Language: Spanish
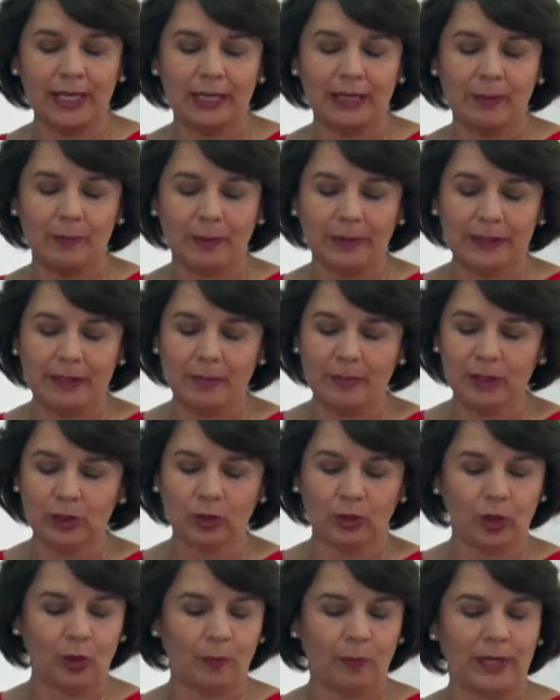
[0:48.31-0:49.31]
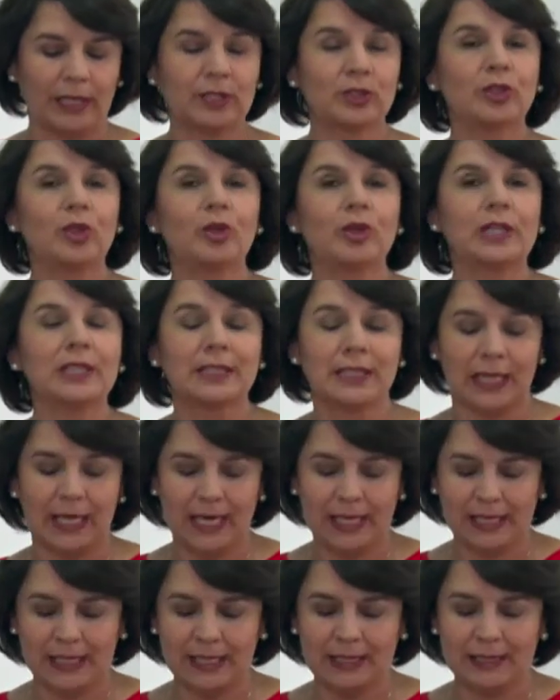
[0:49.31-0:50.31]
en el Departamento de Operaciones del
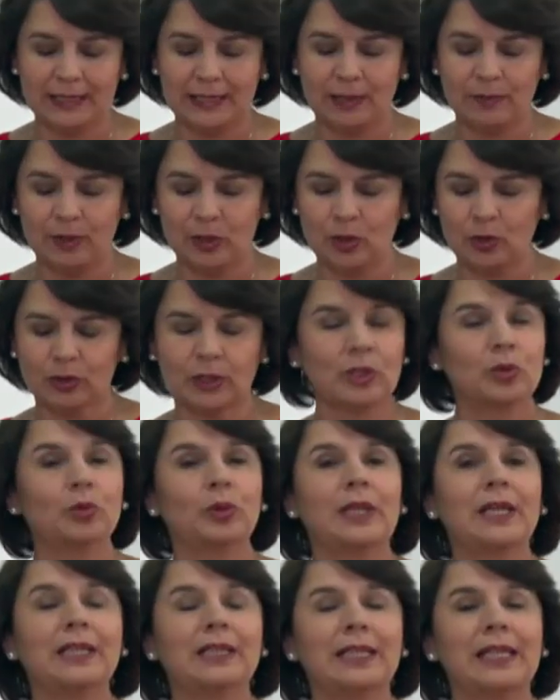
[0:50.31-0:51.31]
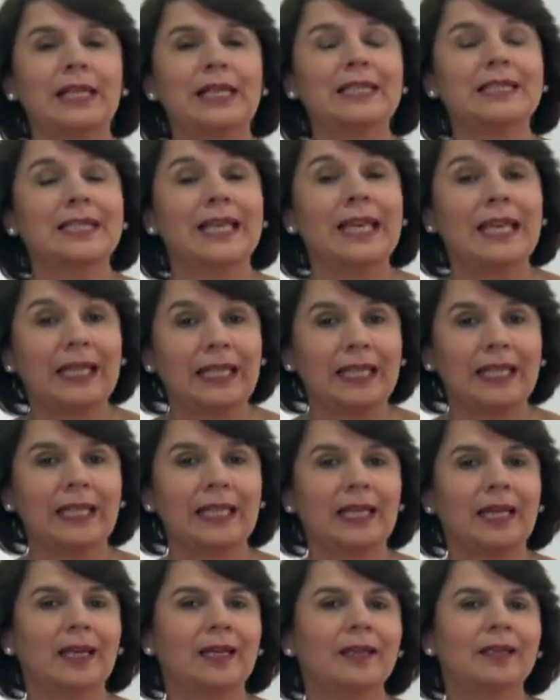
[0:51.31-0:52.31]
Área de Servicios Estudiantiles en
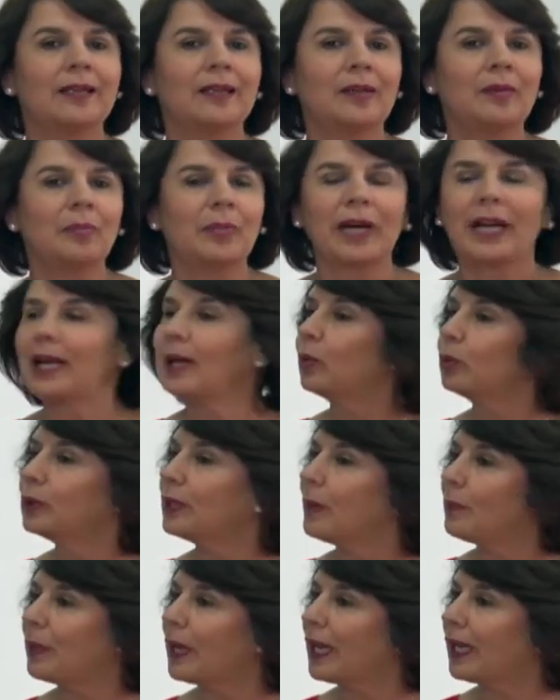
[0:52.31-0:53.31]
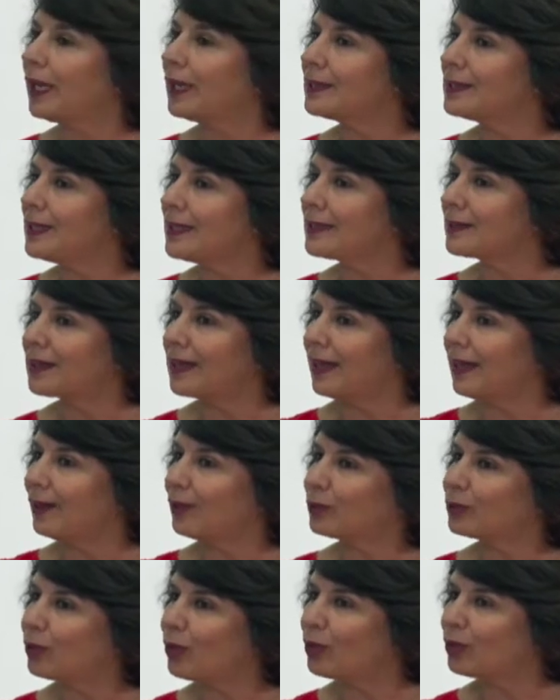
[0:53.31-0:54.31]
línea para la UTPL. Así es que
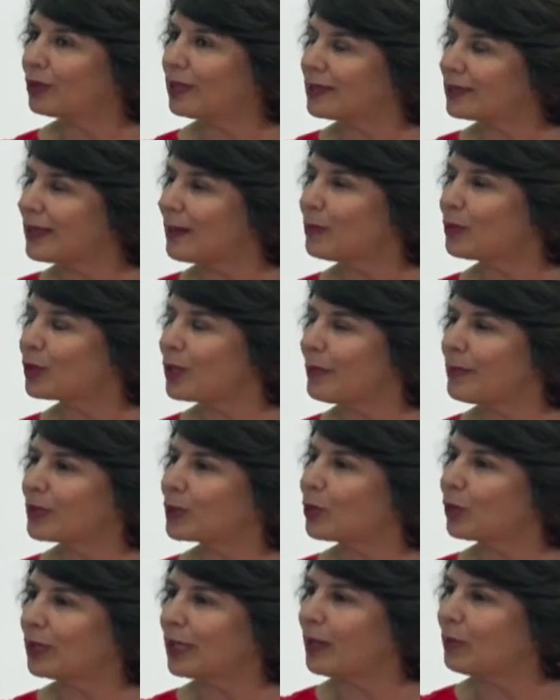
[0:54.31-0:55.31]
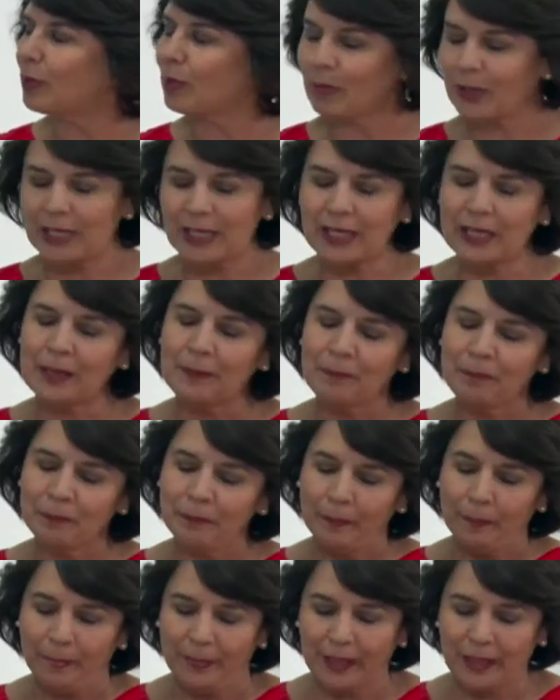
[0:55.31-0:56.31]
los dos les damos la más cordial bienvenida.
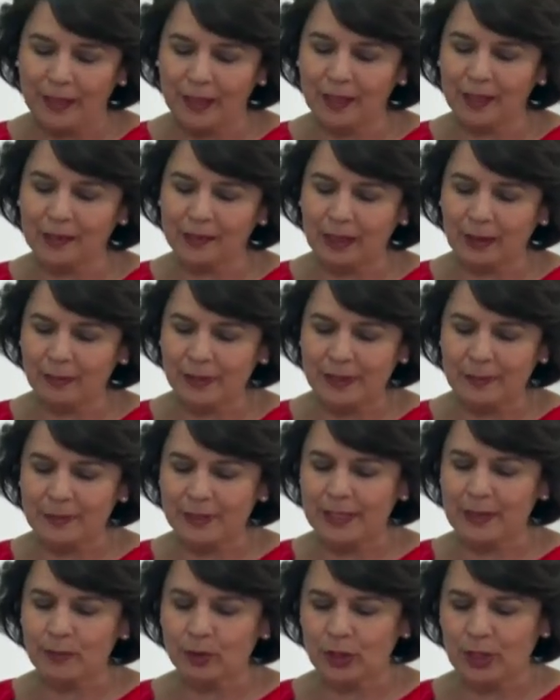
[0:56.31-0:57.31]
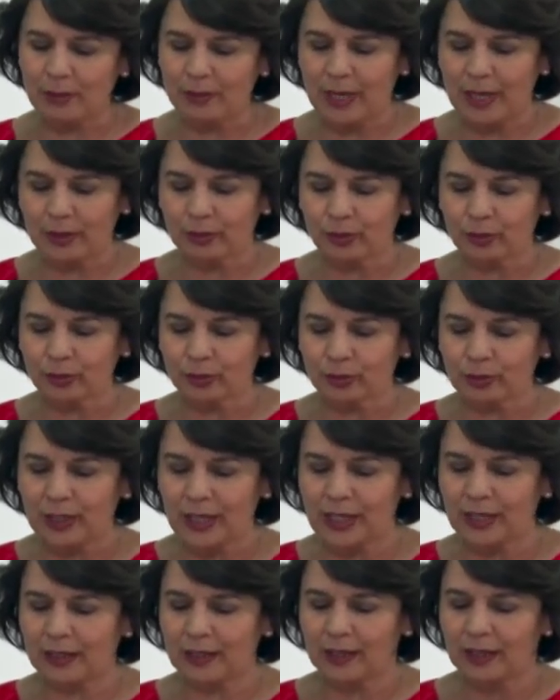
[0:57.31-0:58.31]
Y tal vez empezamos a hablar con
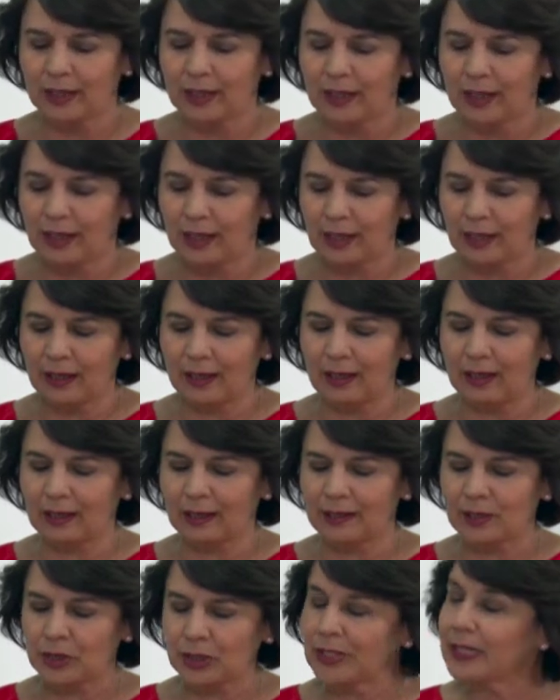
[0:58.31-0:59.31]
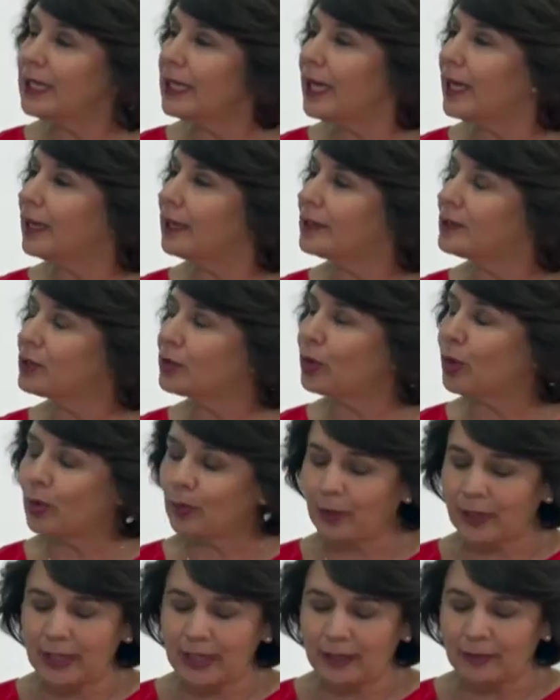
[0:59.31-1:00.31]
usted, ah, Gina,
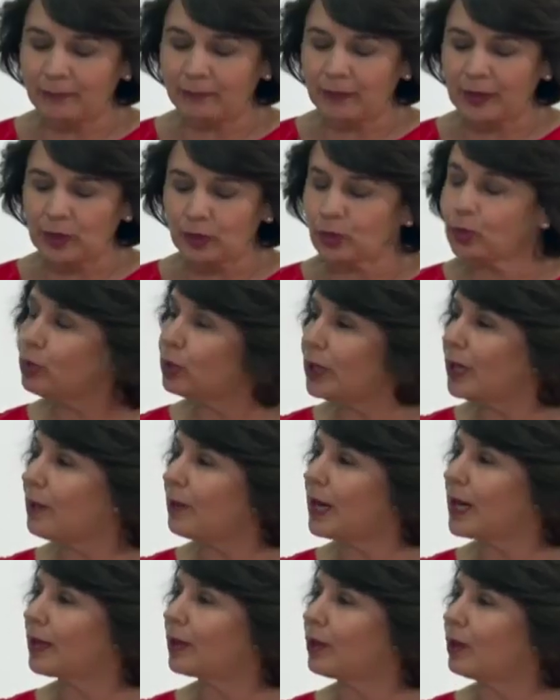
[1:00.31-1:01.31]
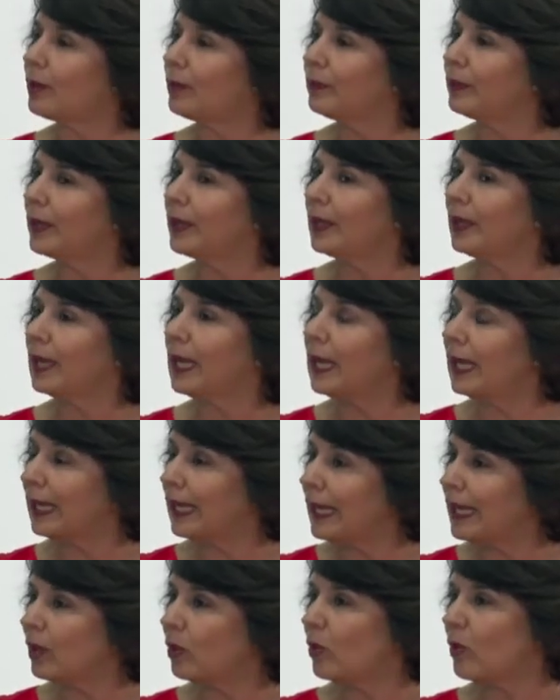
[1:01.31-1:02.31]
sobre su trabajo
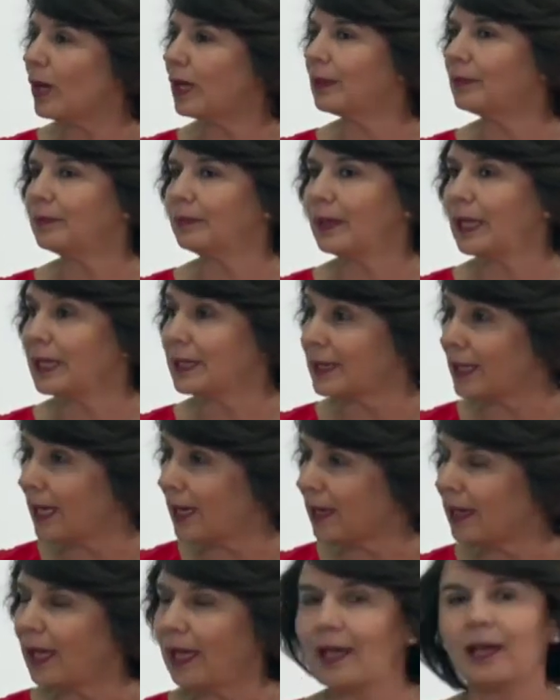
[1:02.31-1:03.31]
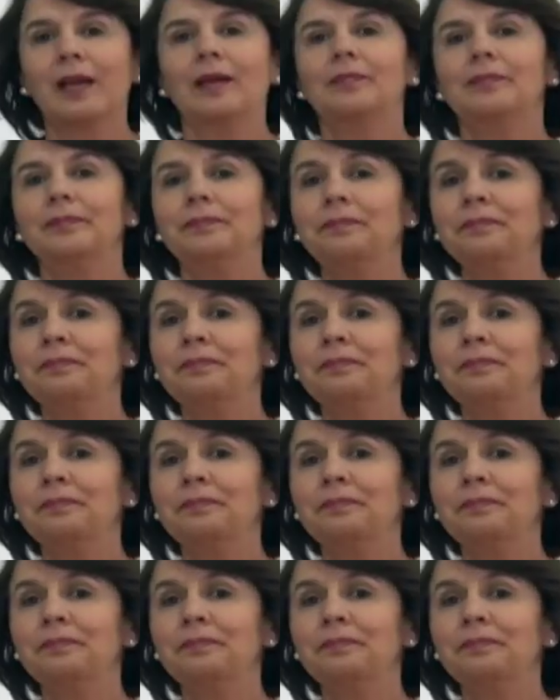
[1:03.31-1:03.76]
en lengua extranjera.